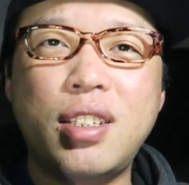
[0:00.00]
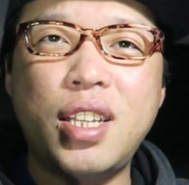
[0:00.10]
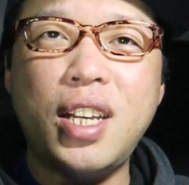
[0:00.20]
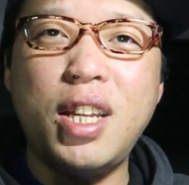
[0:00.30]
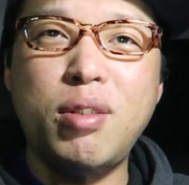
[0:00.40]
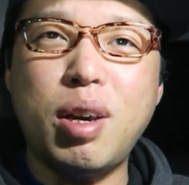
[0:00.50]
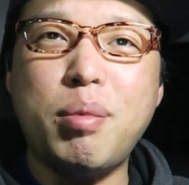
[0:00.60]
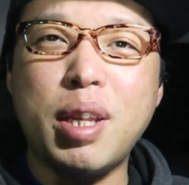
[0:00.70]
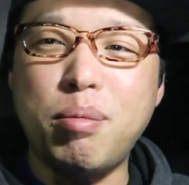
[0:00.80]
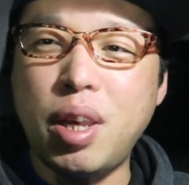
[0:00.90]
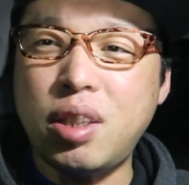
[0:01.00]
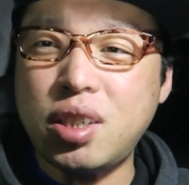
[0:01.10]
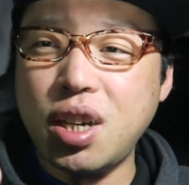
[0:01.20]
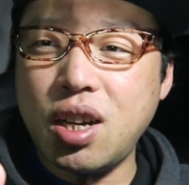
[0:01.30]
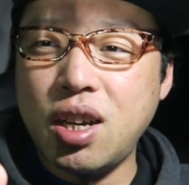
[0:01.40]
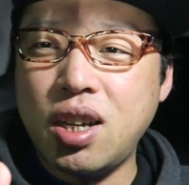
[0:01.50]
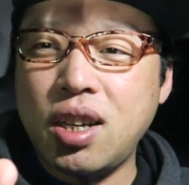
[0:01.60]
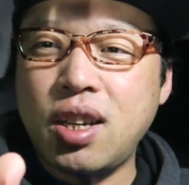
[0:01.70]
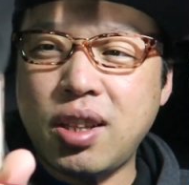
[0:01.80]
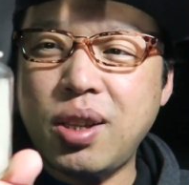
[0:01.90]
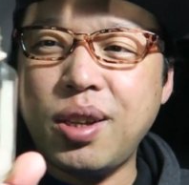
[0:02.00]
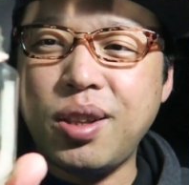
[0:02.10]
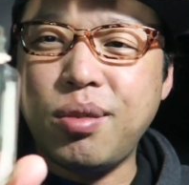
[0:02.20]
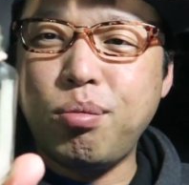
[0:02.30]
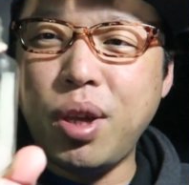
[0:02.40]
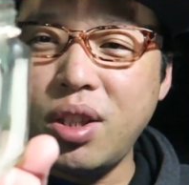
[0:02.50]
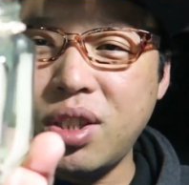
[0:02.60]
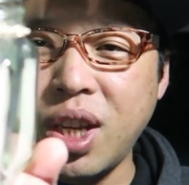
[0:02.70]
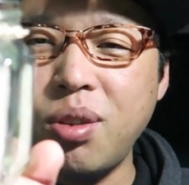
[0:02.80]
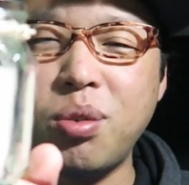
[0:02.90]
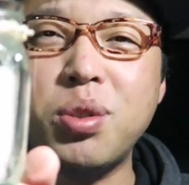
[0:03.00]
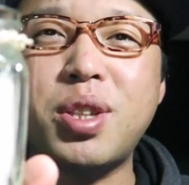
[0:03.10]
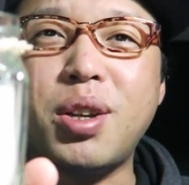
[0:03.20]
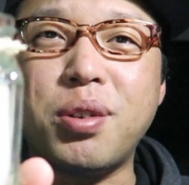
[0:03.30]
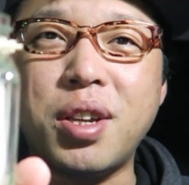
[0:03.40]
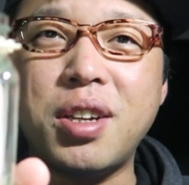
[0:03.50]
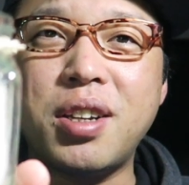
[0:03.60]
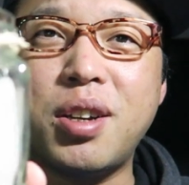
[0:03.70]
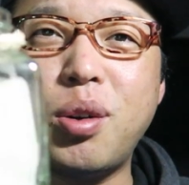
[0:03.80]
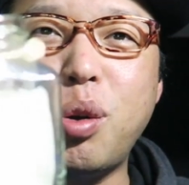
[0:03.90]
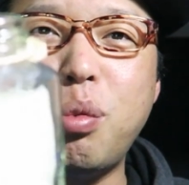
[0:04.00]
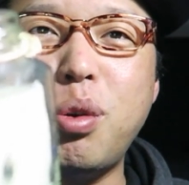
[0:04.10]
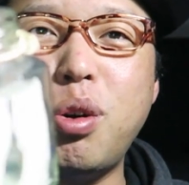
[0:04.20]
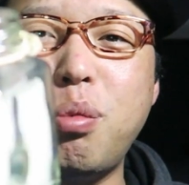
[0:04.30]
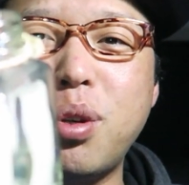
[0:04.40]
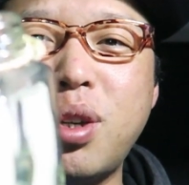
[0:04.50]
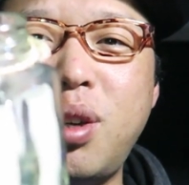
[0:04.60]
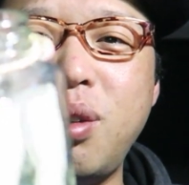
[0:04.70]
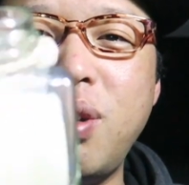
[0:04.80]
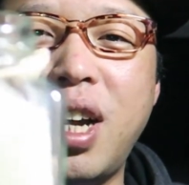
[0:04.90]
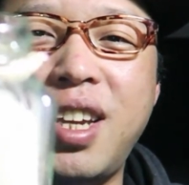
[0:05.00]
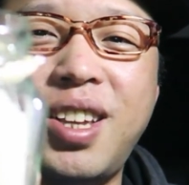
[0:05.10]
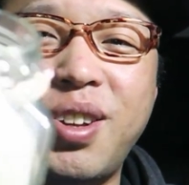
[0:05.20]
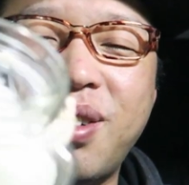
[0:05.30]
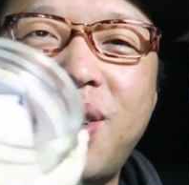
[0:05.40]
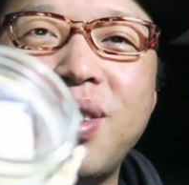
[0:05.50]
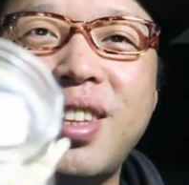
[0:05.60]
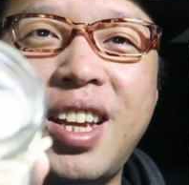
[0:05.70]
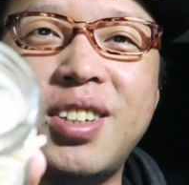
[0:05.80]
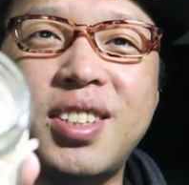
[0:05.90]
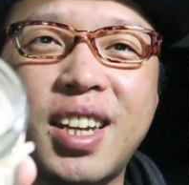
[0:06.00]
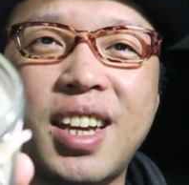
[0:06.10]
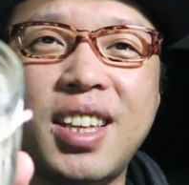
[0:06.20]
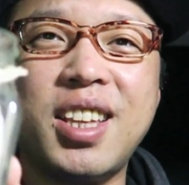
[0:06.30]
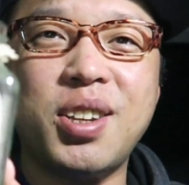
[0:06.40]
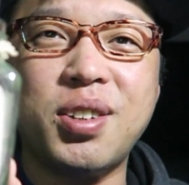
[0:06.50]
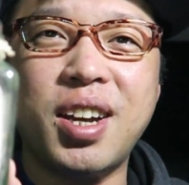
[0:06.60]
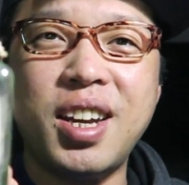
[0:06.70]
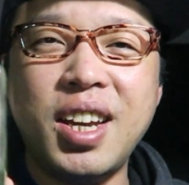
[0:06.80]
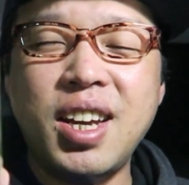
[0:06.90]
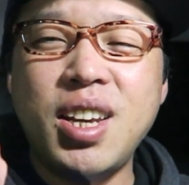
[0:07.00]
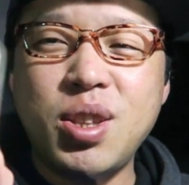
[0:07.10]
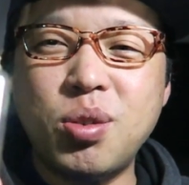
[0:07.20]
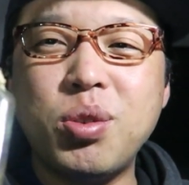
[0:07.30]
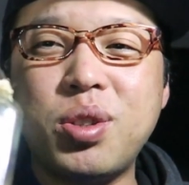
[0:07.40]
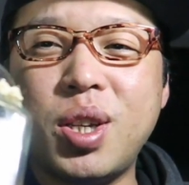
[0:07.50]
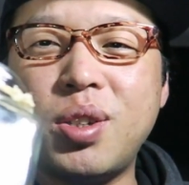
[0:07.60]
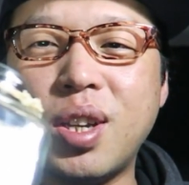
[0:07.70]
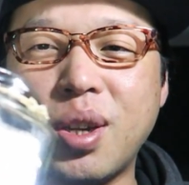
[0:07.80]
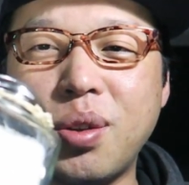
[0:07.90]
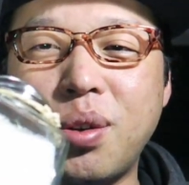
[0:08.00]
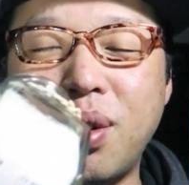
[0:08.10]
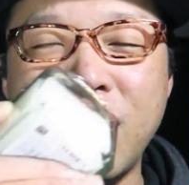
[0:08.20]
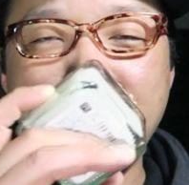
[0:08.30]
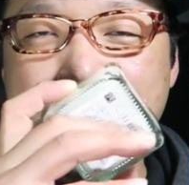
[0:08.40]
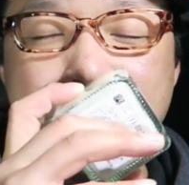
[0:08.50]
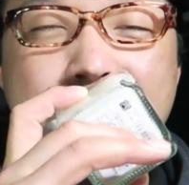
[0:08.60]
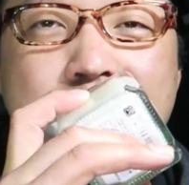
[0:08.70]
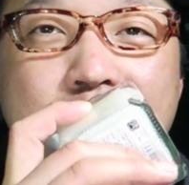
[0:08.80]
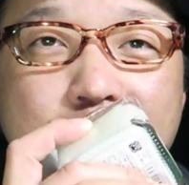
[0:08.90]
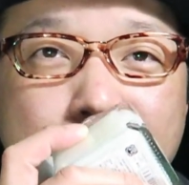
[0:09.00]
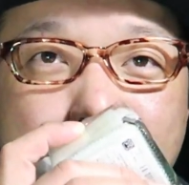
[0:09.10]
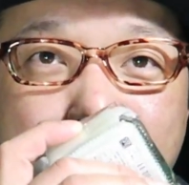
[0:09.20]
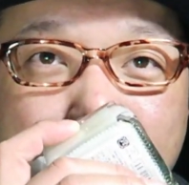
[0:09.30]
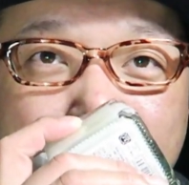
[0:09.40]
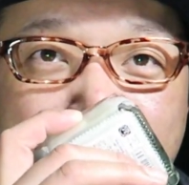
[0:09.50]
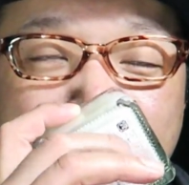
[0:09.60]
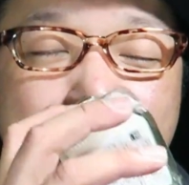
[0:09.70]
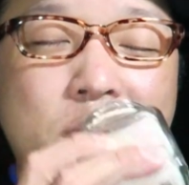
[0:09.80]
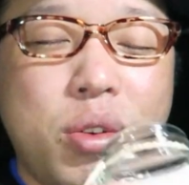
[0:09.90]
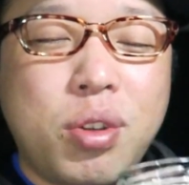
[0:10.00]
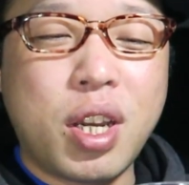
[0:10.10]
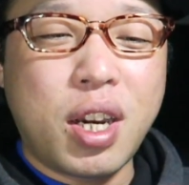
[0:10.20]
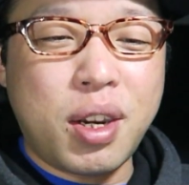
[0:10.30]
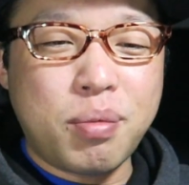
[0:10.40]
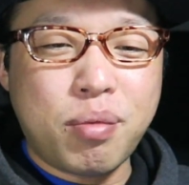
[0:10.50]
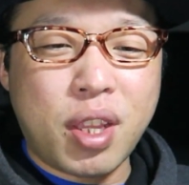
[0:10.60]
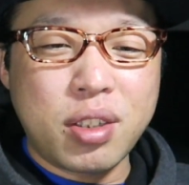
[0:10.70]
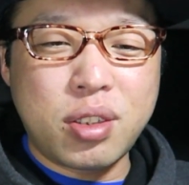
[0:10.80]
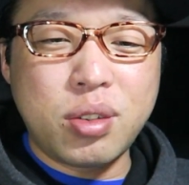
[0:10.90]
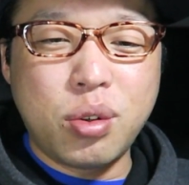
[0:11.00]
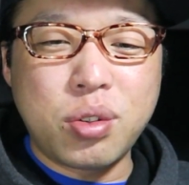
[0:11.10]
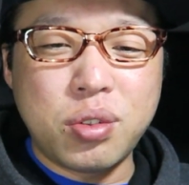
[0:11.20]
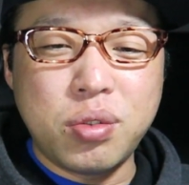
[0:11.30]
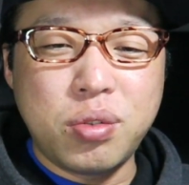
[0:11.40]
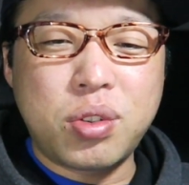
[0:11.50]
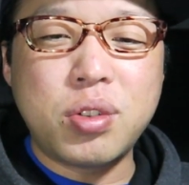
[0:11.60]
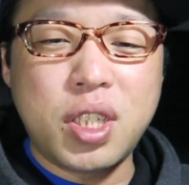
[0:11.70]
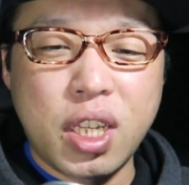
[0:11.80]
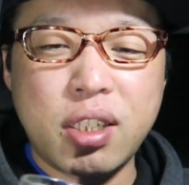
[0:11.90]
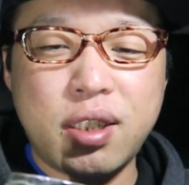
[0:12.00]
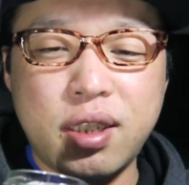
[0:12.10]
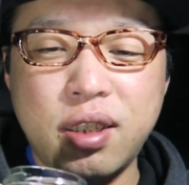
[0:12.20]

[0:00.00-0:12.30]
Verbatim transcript: ゼリーはまだめっちゃ、ね、めっちゃ残ってるよね。ほぼほぼきゅうわり残ってるんじゃないっていうぐらい。残ってるんだけど、実際にはもう匂いがすごく薄いです。